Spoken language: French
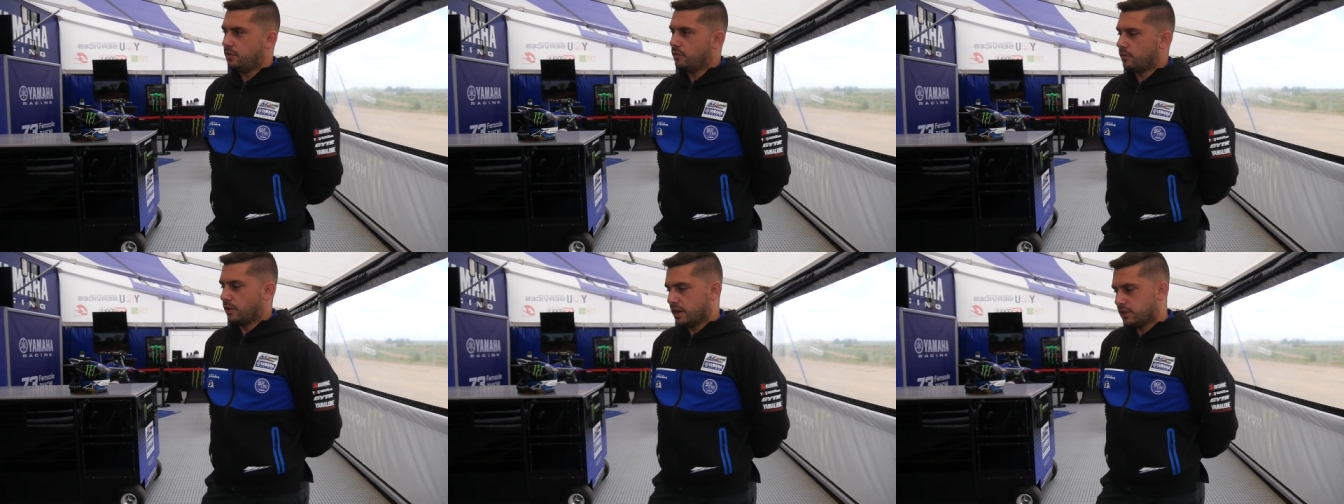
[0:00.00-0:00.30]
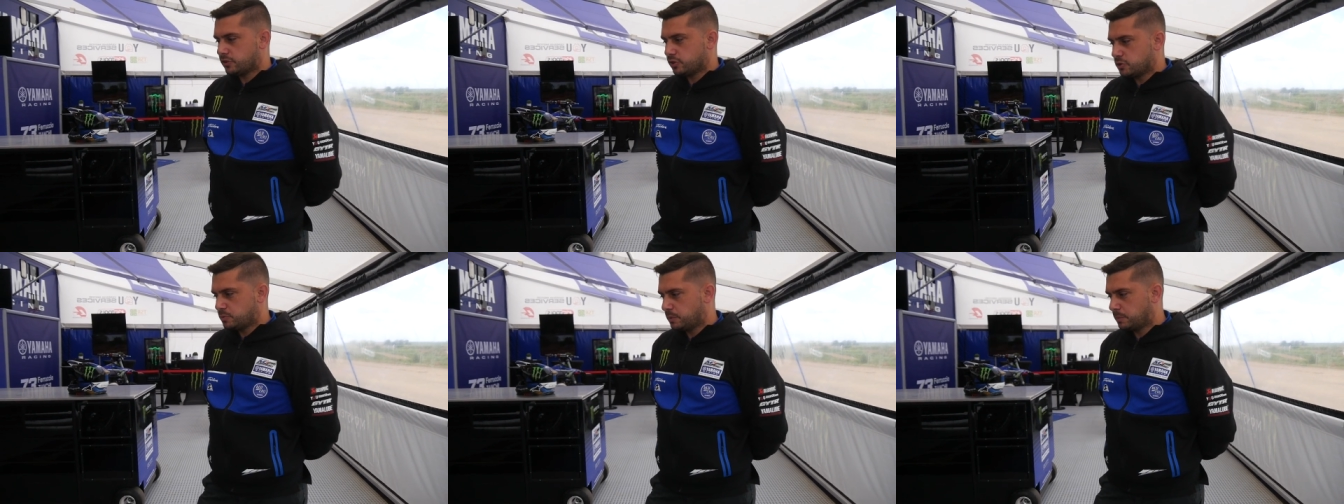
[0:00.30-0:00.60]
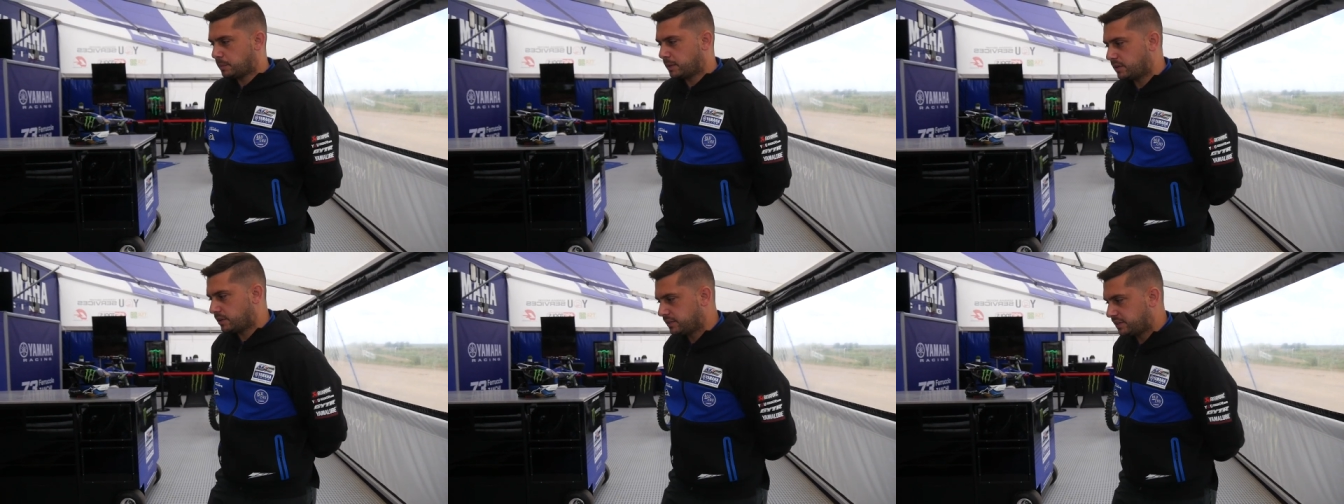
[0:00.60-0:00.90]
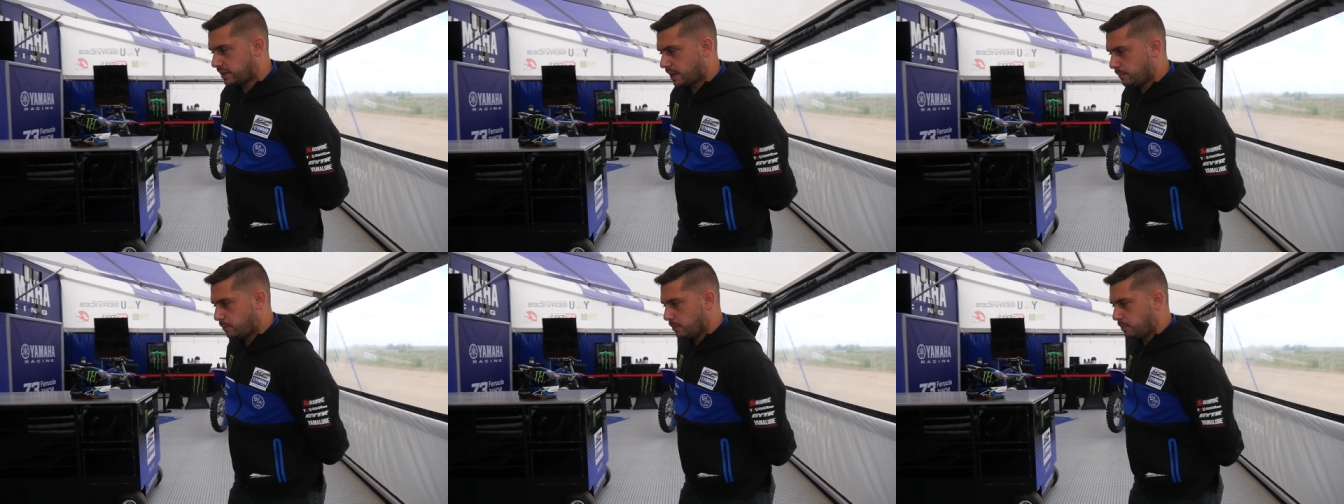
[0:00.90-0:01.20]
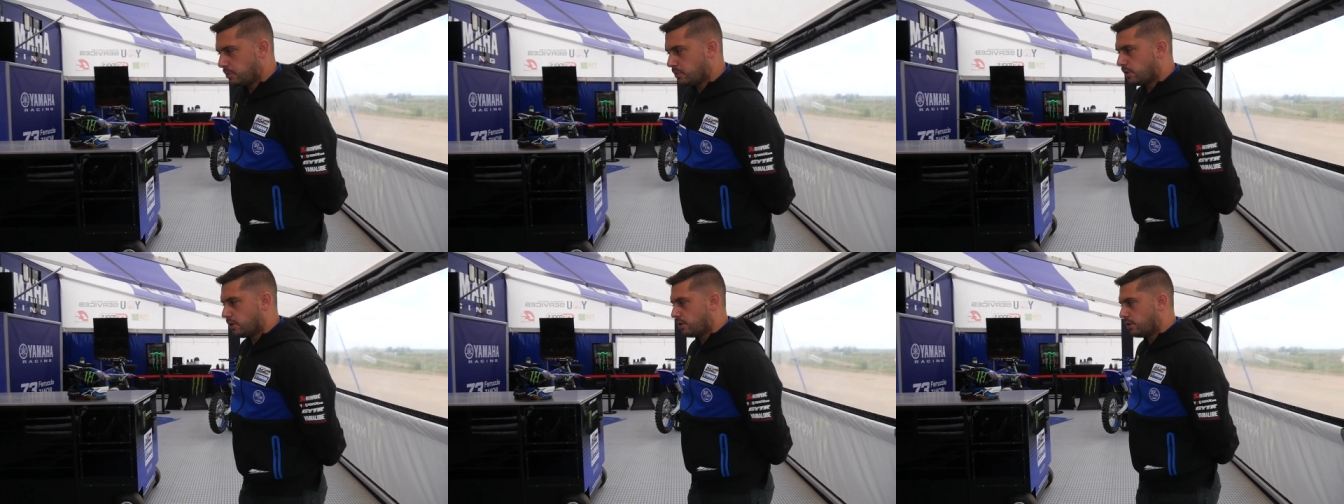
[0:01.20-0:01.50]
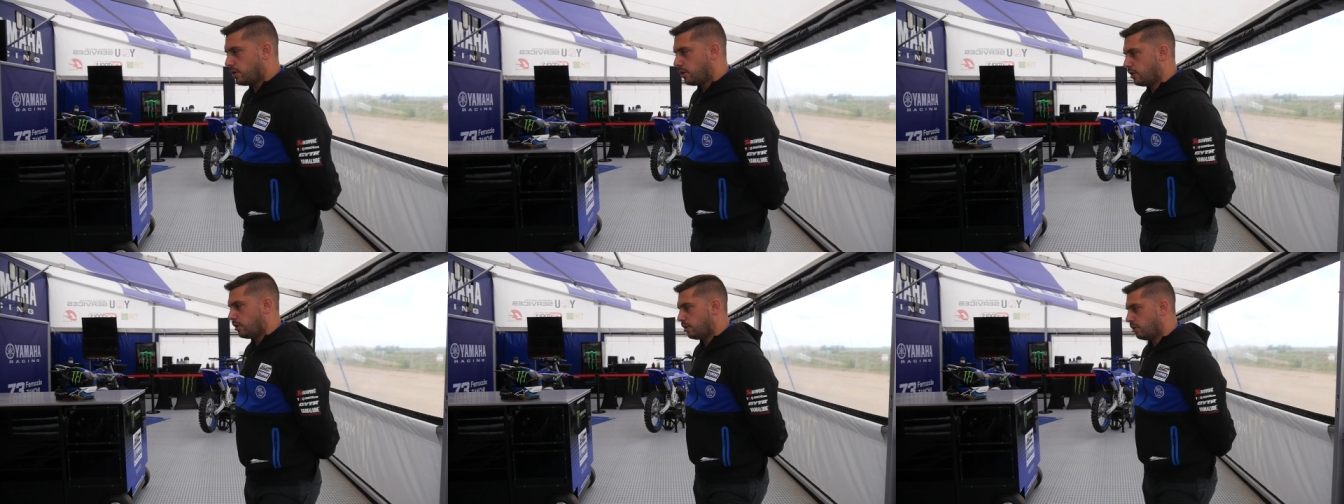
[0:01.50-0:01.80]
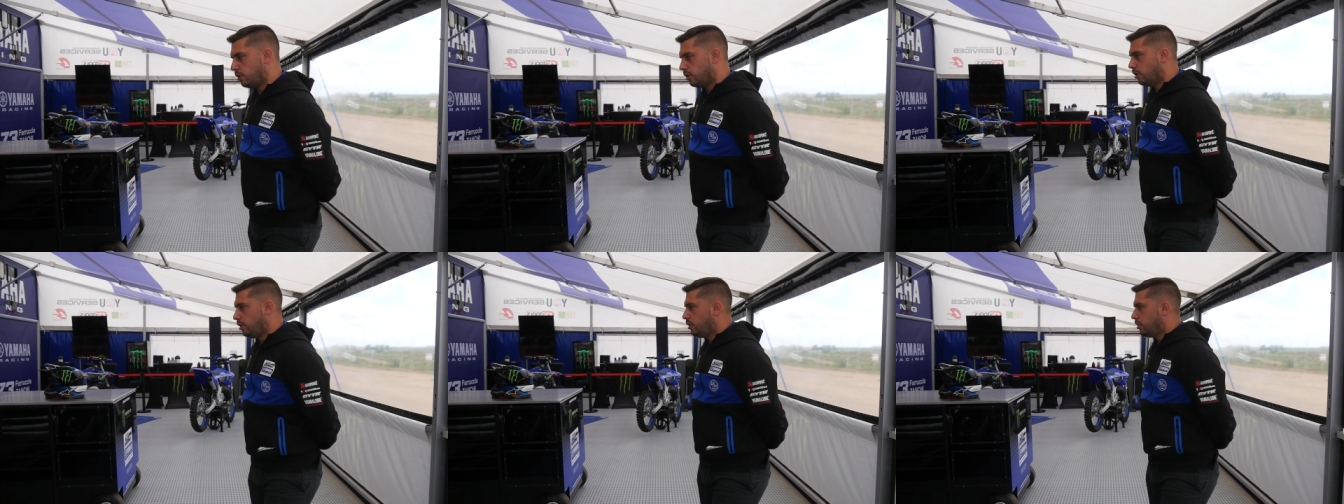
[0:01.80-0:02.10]
Voilà ce que je peux te présenter un peu pour,
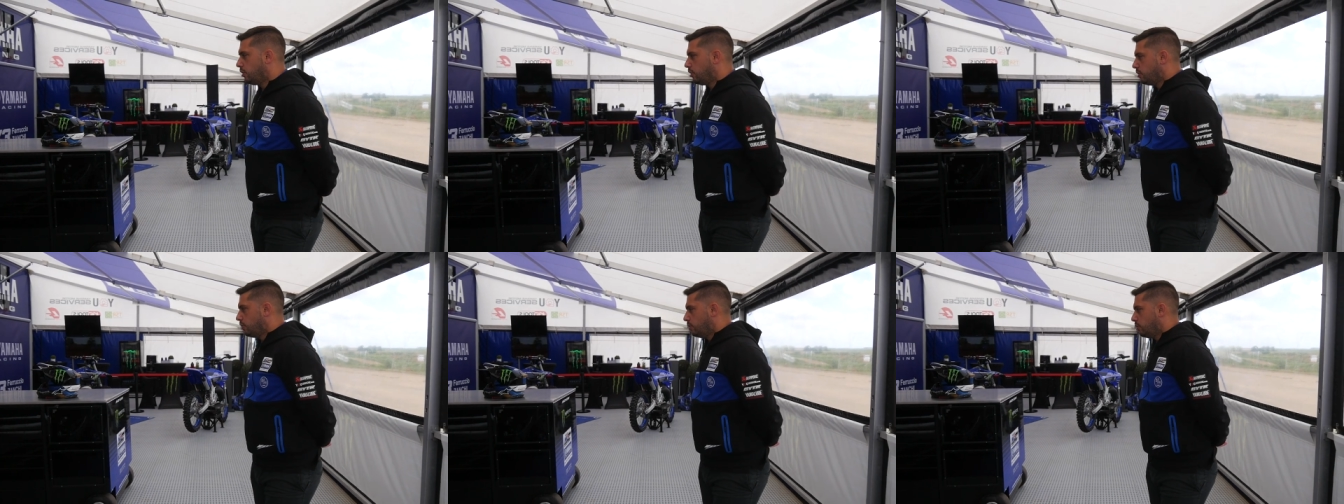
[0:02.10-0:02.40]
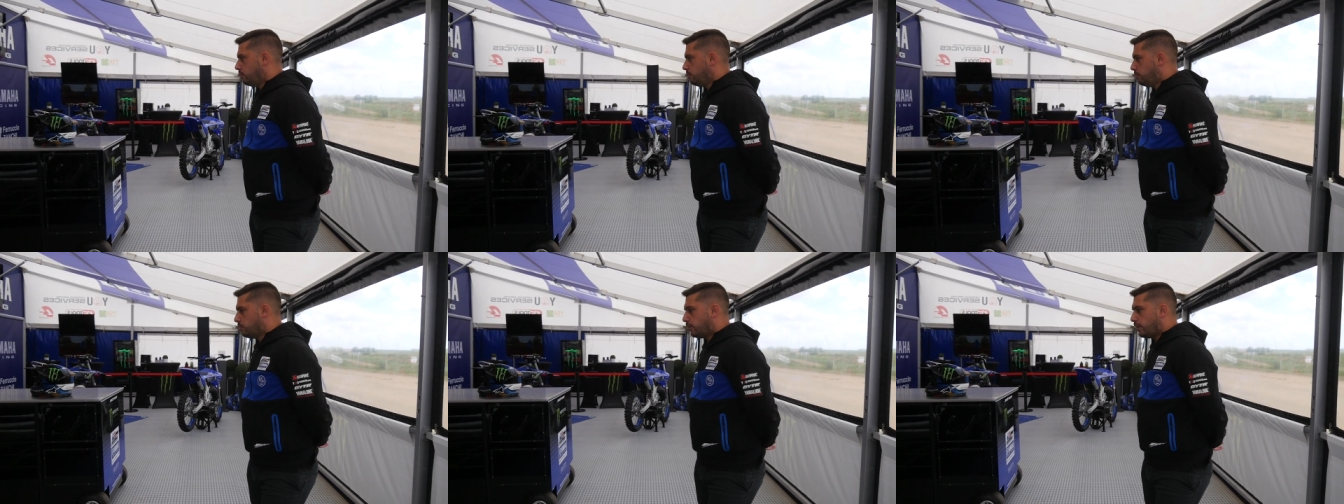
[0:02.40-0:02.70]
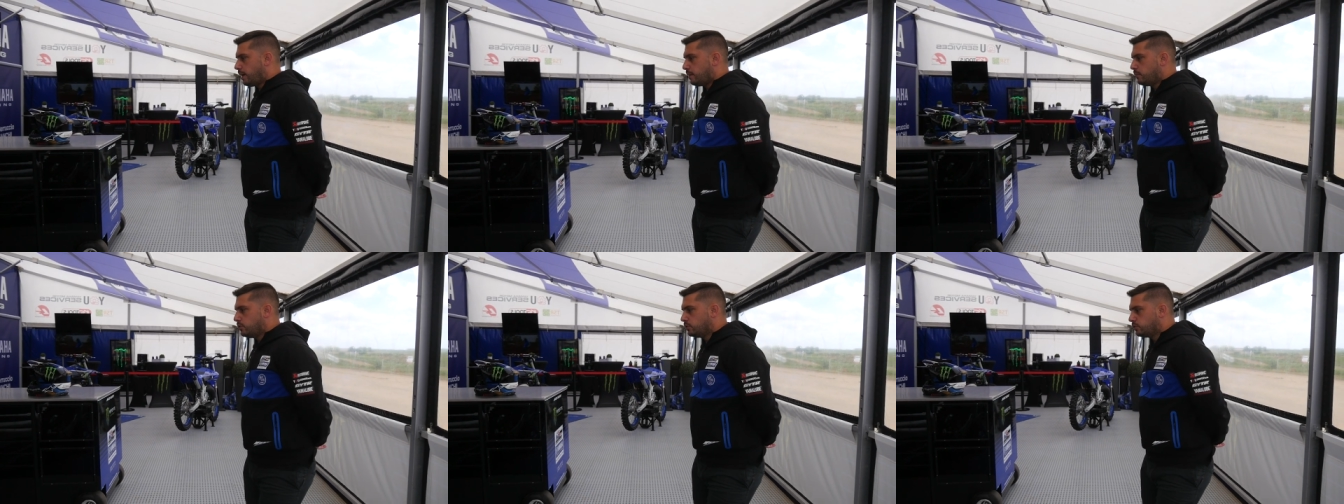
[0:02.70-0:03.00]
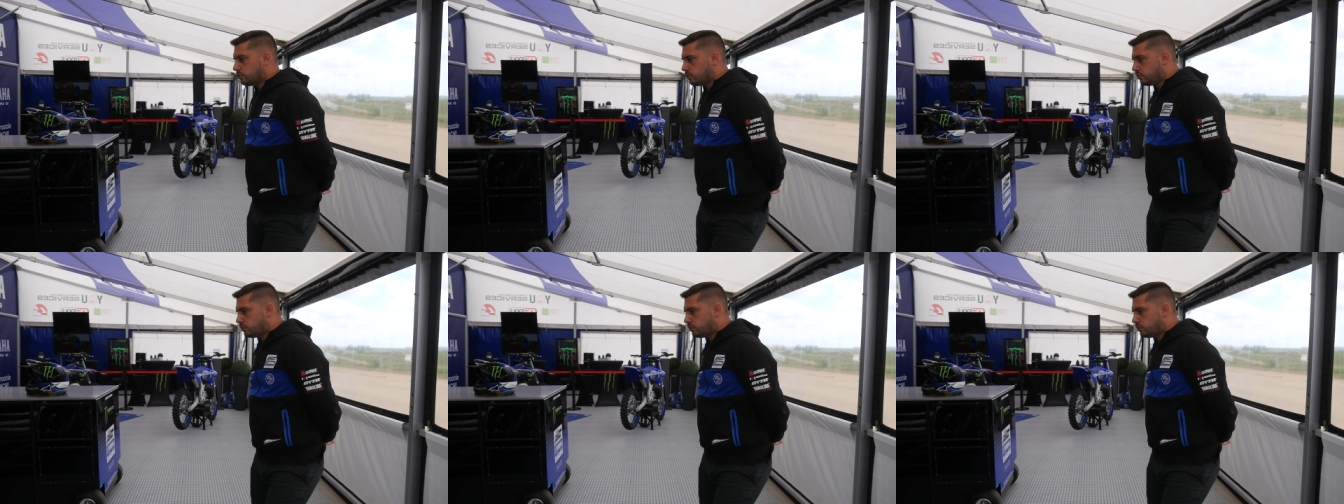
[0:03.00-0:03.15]
pour la moto.